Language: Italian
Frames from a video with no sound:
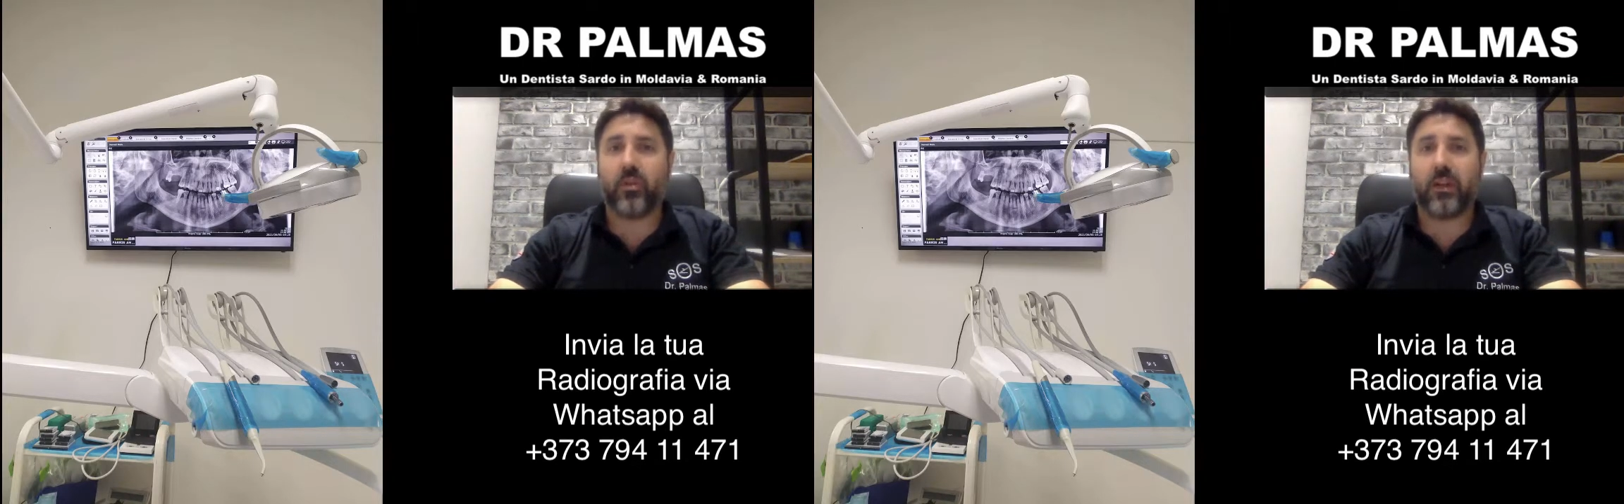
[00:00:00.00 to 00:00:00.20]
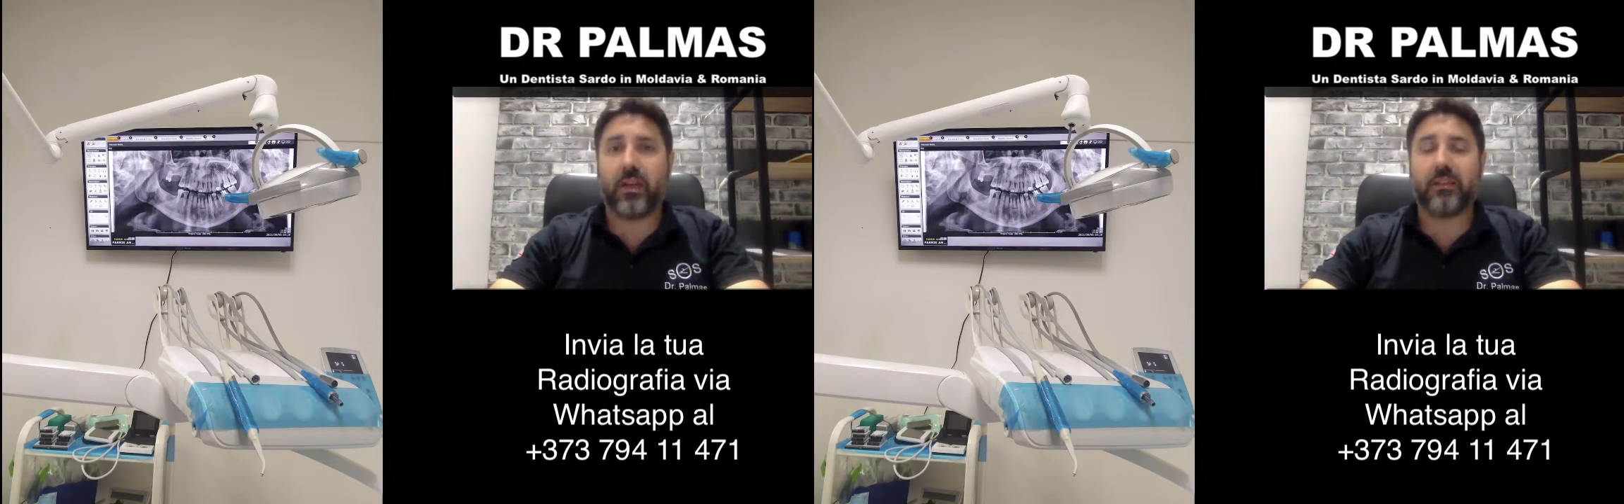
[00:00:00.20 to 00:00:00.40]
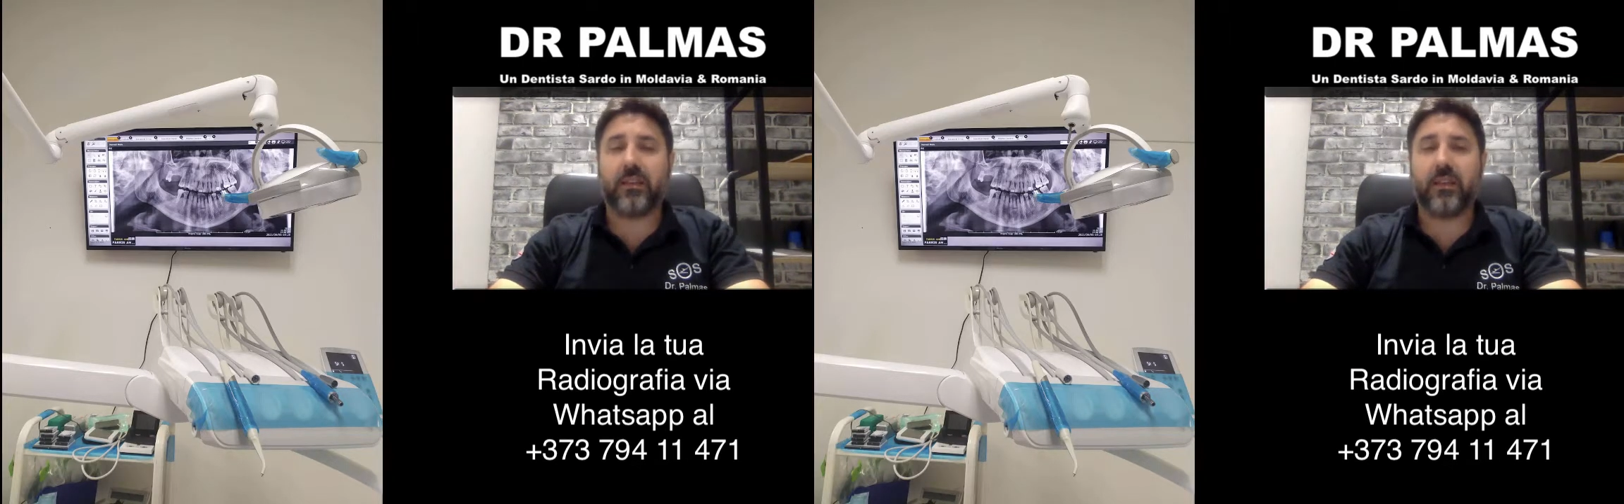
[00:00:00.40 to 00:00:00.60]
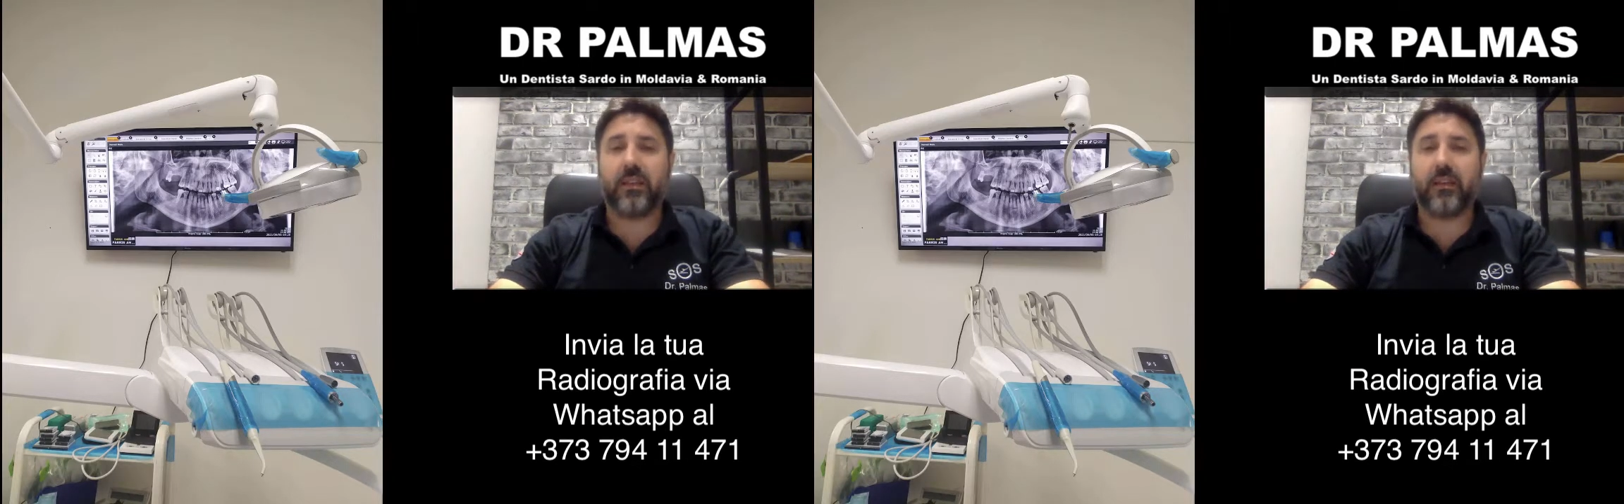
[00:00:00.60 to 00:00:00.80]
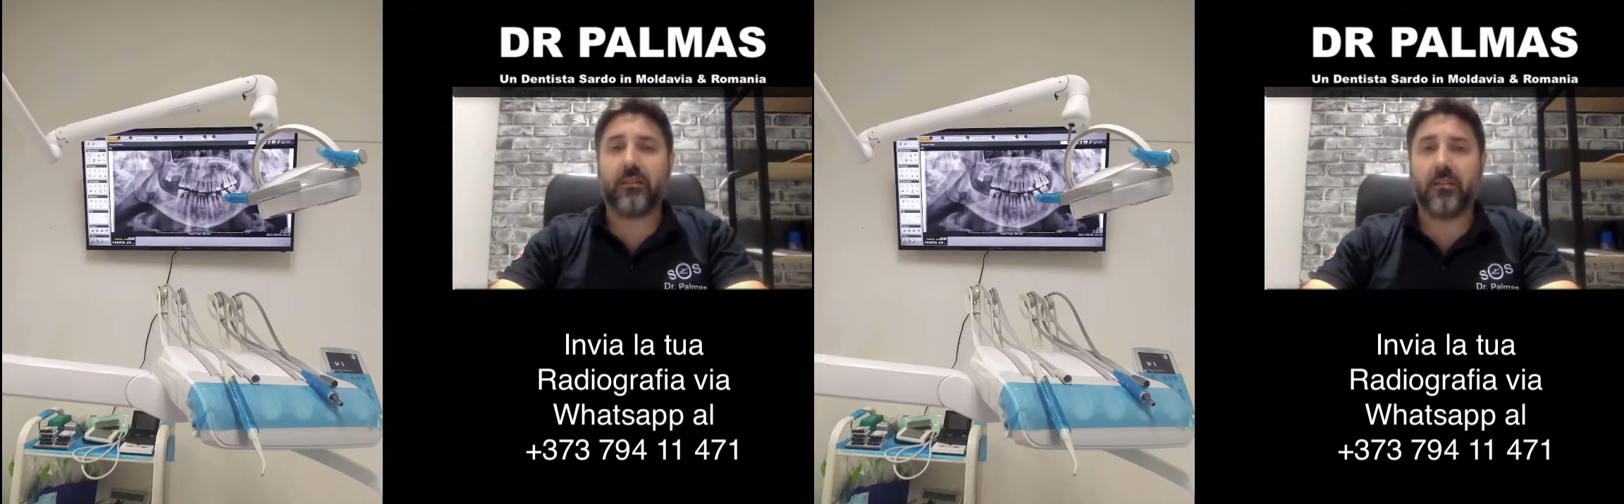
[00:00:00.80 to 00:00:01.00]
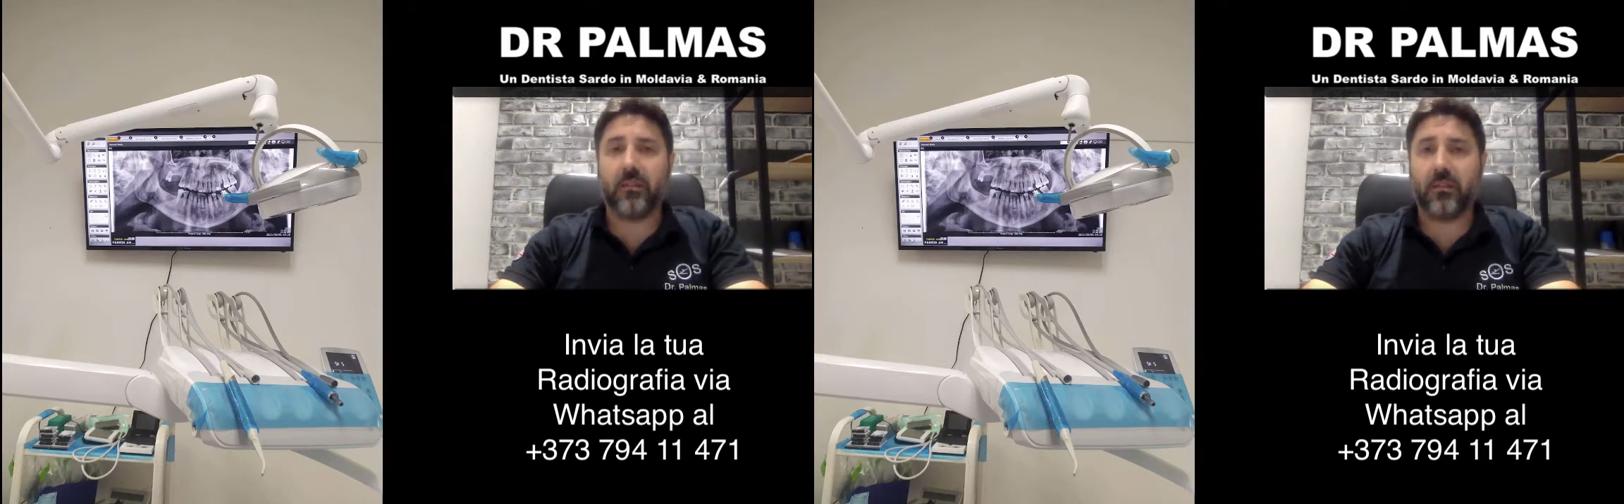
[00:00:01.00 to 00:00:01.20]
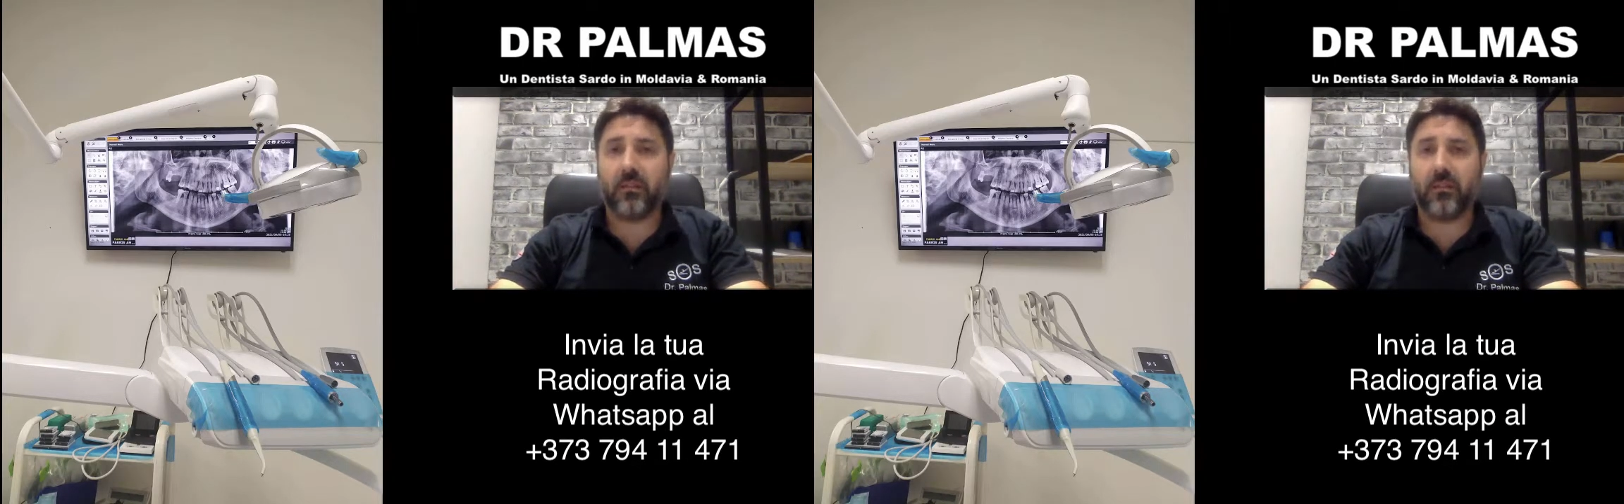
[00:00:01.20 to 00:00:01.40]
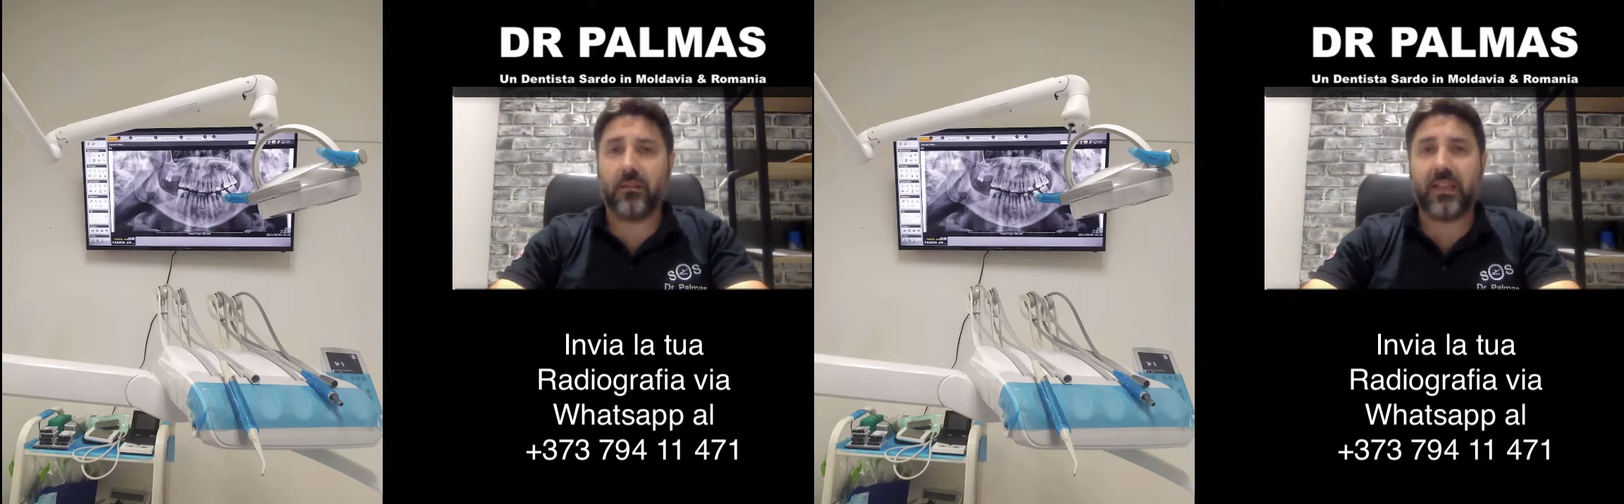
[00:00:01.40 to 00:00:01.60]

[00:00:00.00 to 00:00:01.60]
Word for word: le catene eh,